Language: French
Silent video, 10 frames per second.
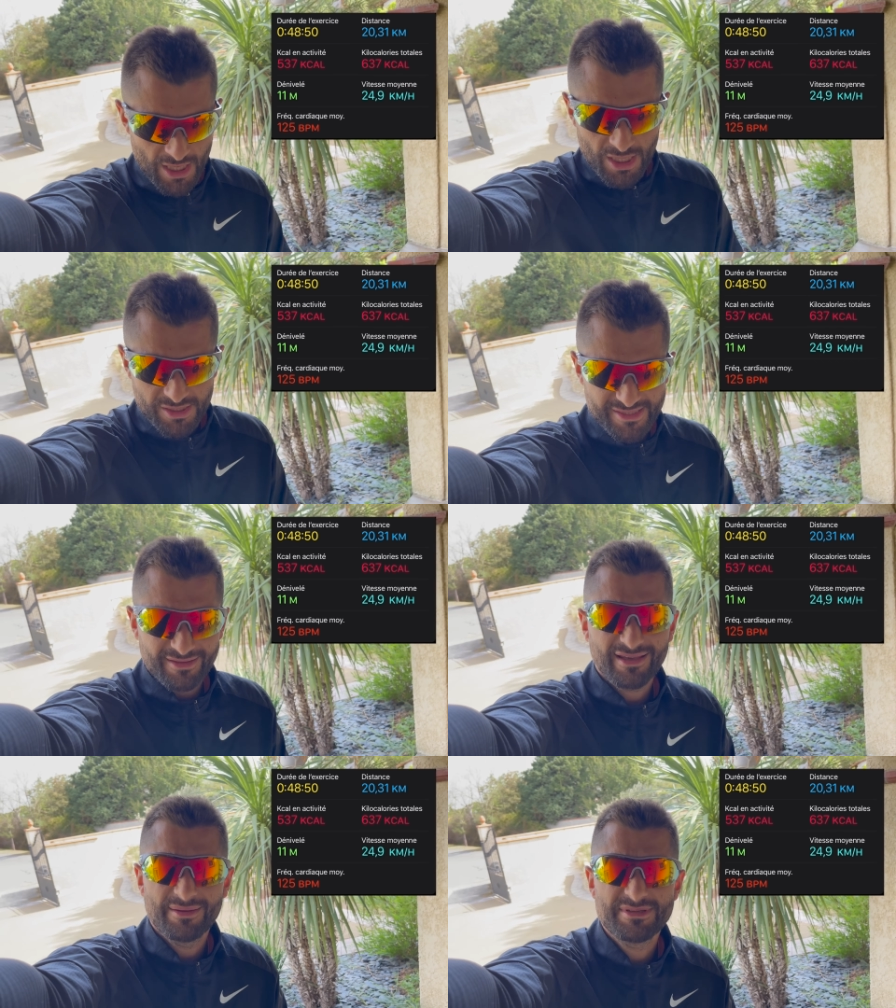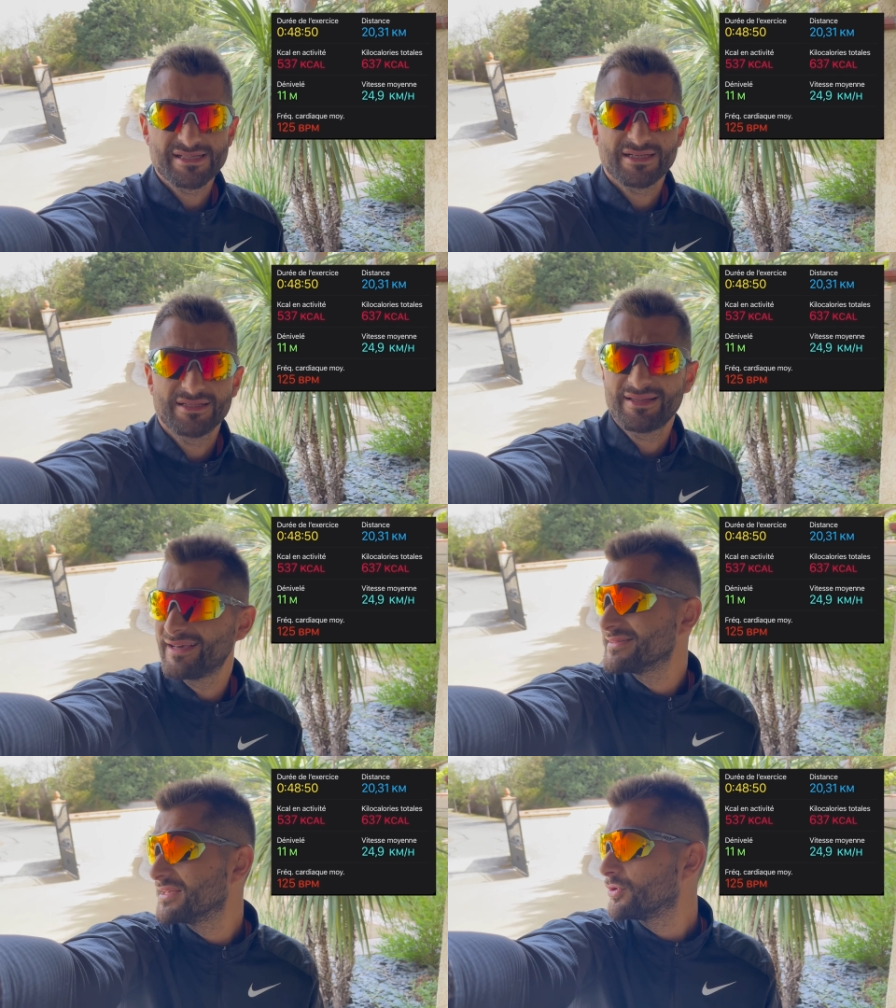C'était très bizarre,
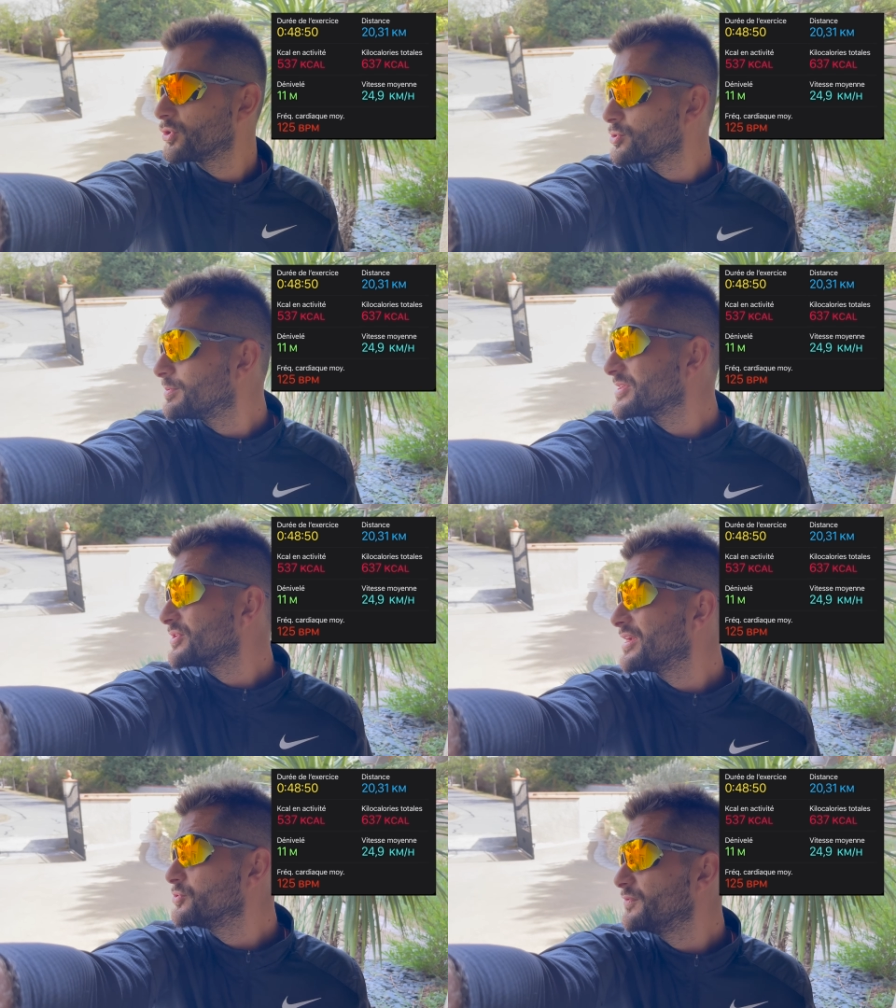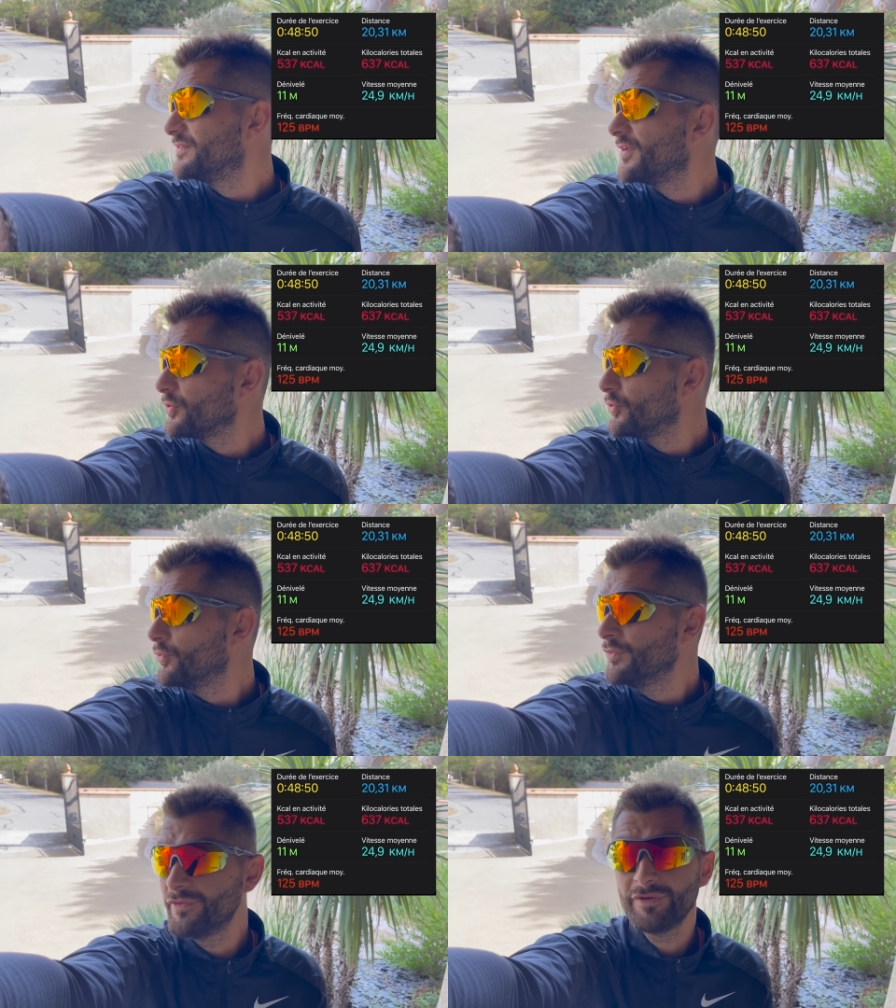très étrange, parce qu'il y a du vent de
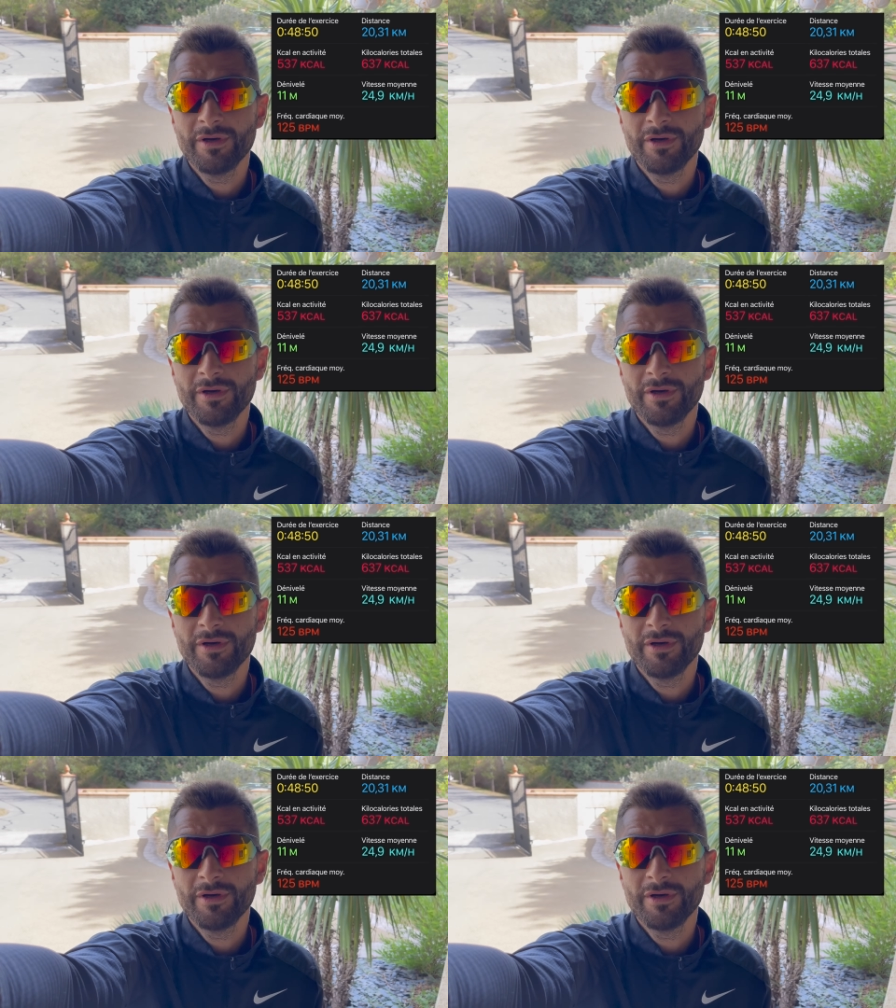ouf.